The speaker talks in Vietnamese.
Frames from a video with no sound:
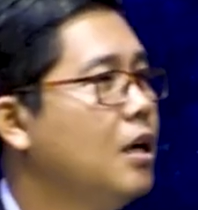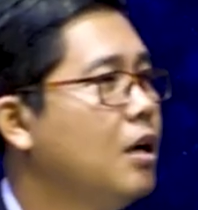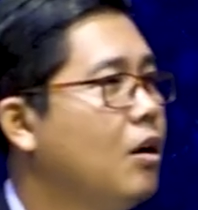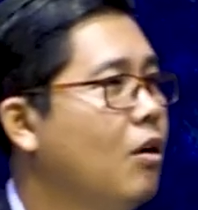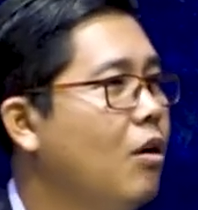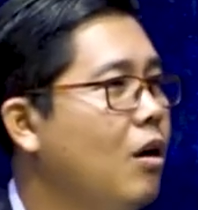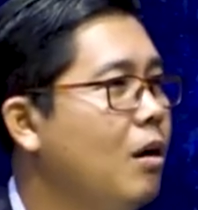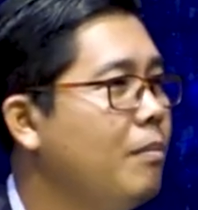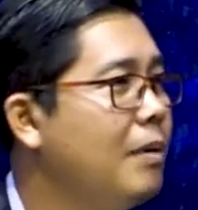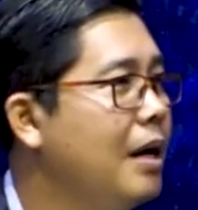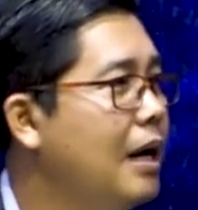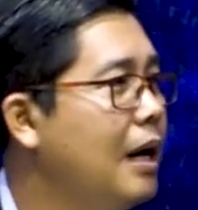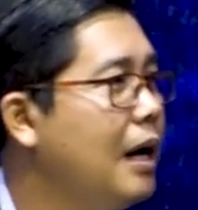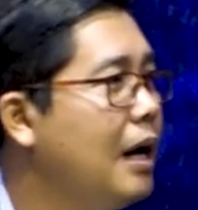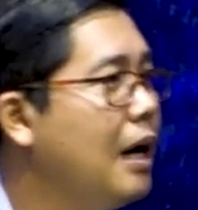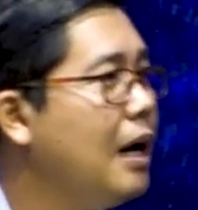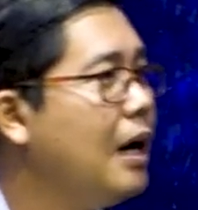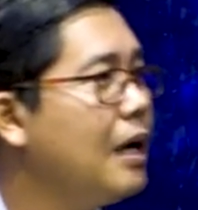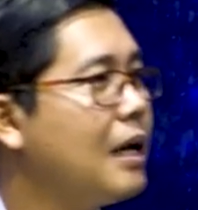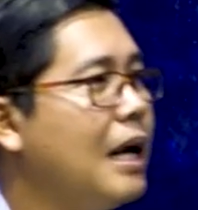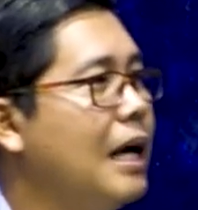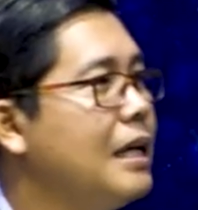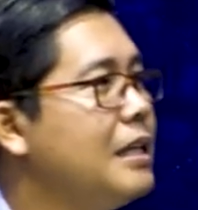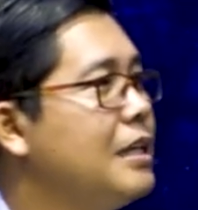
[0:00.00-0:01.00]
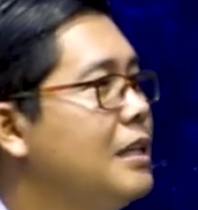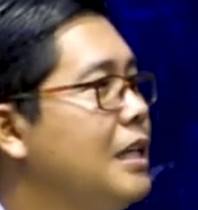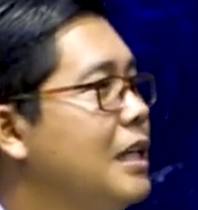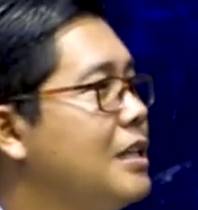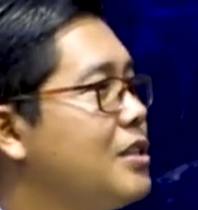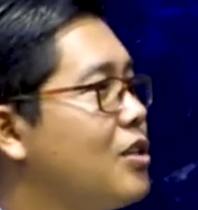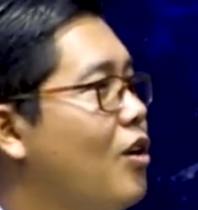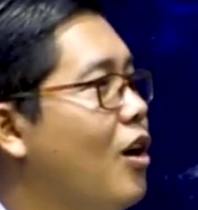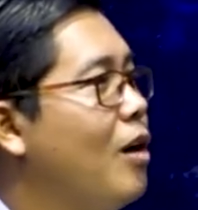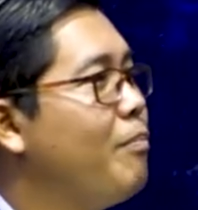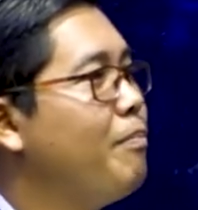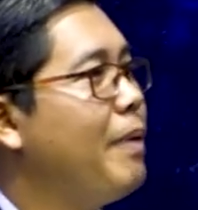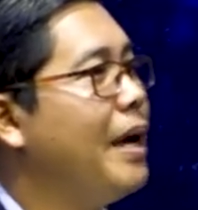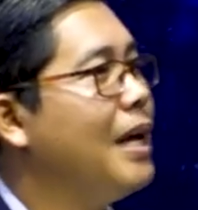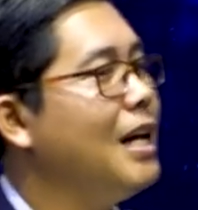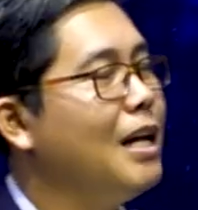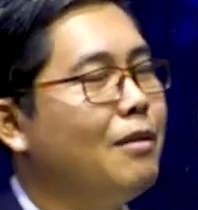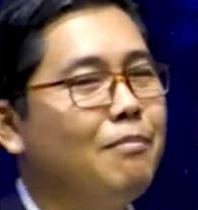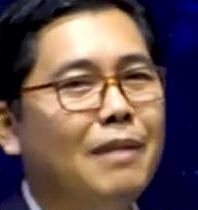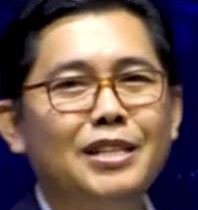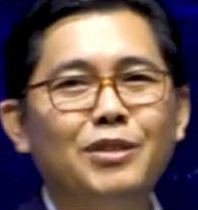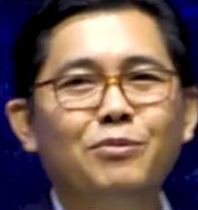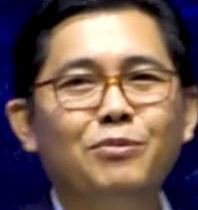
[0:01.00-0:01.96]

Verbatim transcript: Ngò bài khai tiệt score bẹt nâng mà